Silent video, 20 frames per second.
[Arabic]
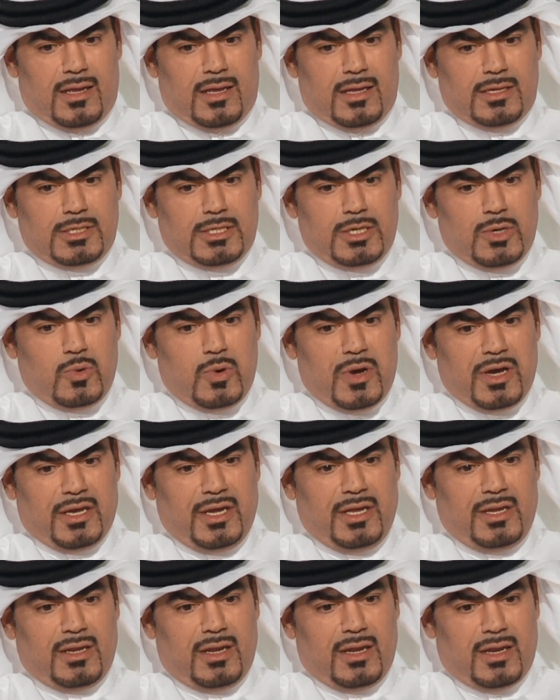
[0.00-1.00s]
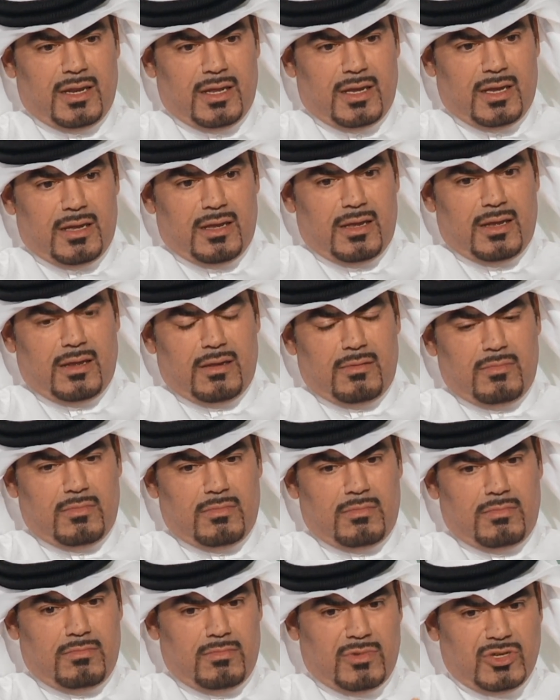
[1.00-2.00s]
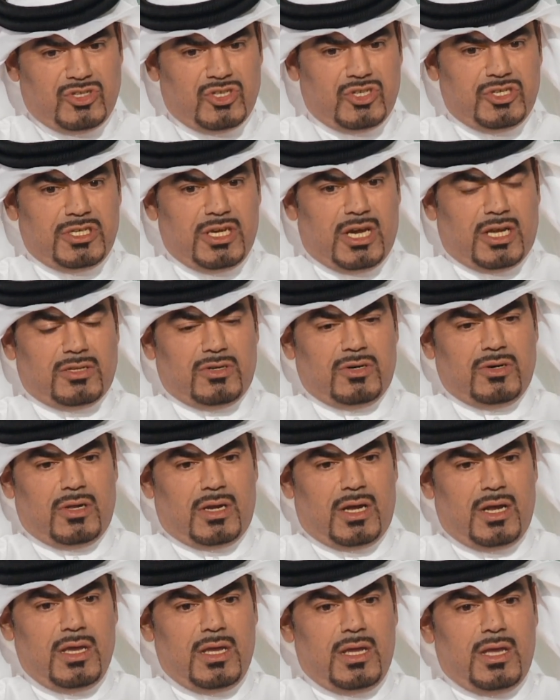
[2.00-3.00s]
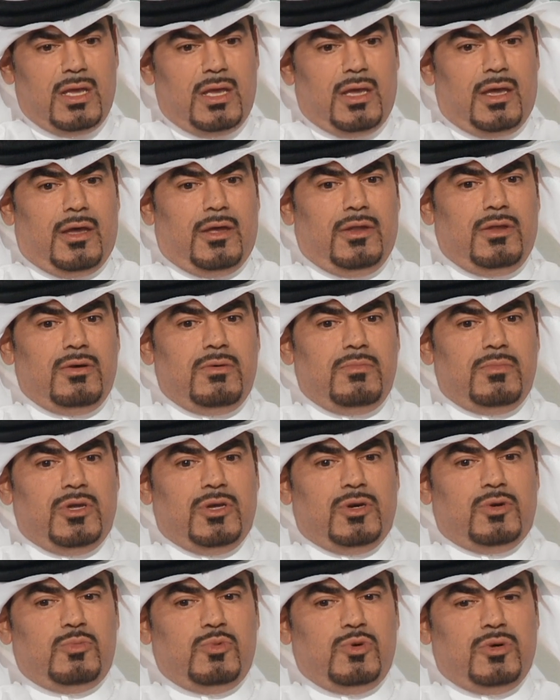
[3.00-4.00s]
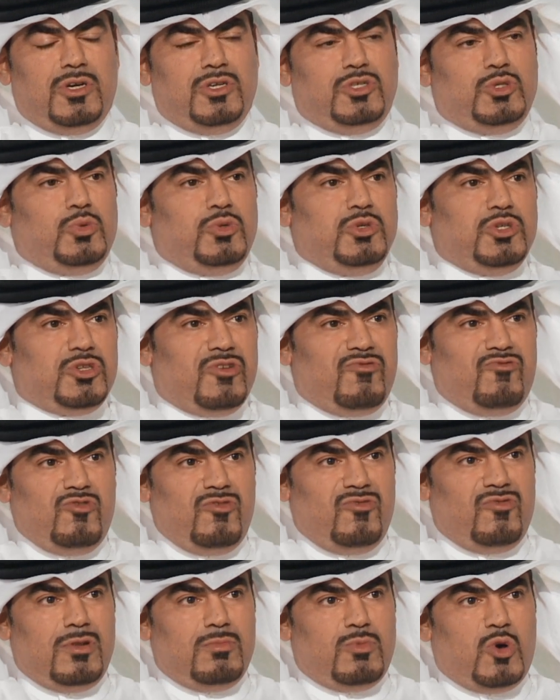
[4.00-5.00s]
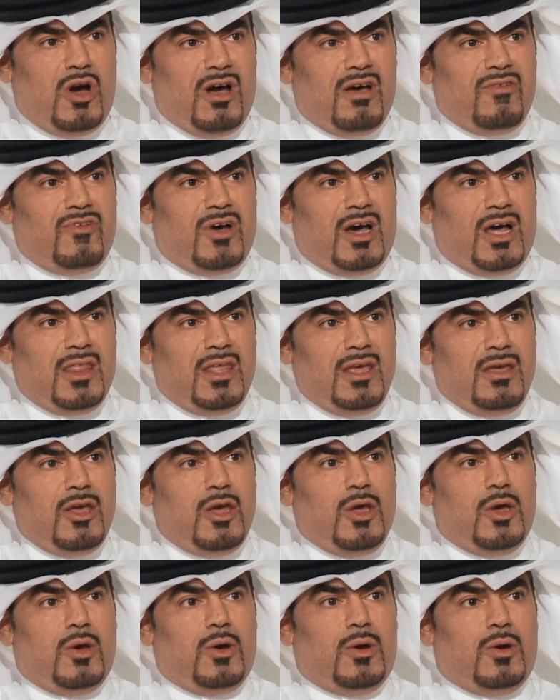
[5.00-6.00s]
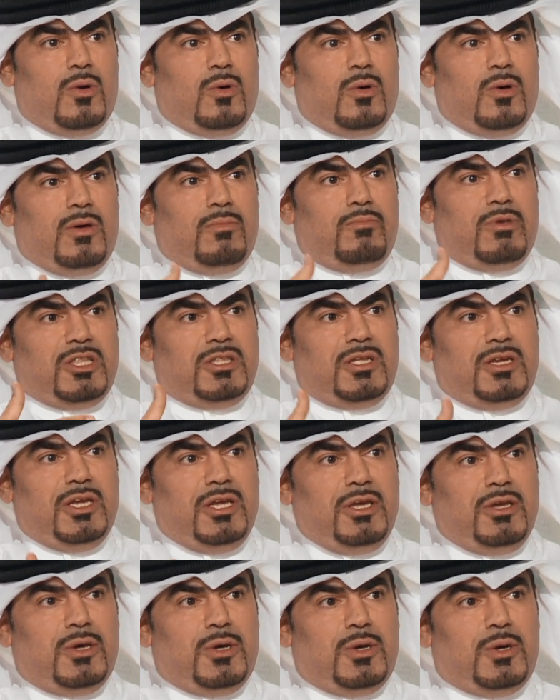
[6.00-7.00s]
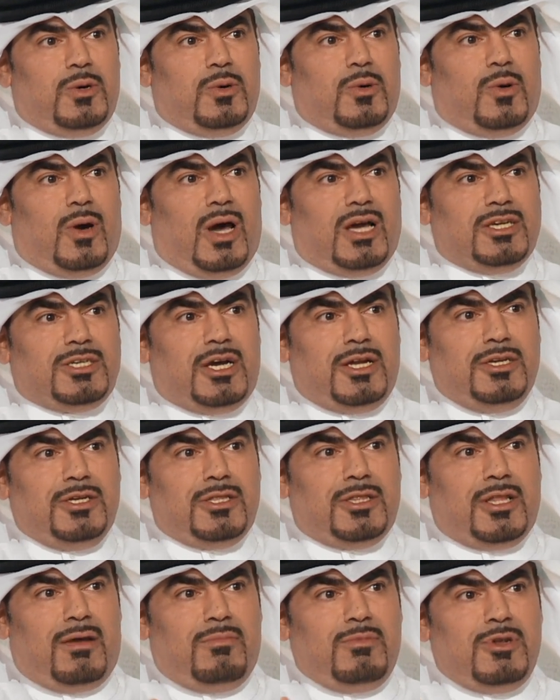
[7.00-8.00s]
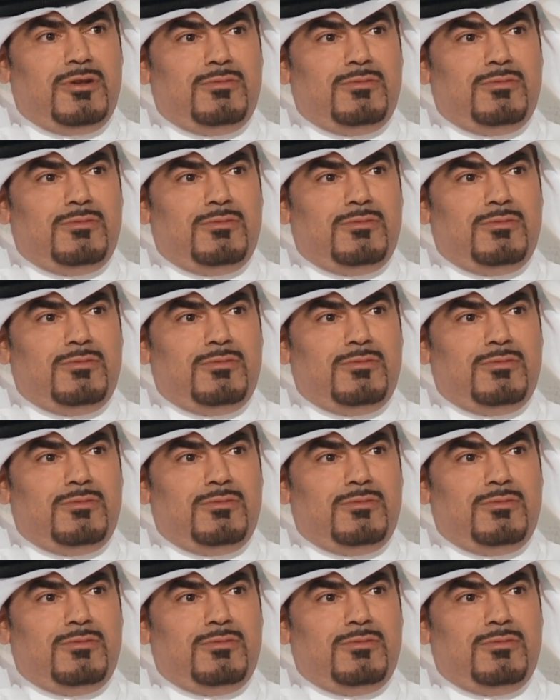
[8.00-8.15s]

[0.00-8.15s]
السواقين من جنسيات أخرى أنهم يقومون يجون يصفون في المواقف هذه بدري بدري وعشان يطلع من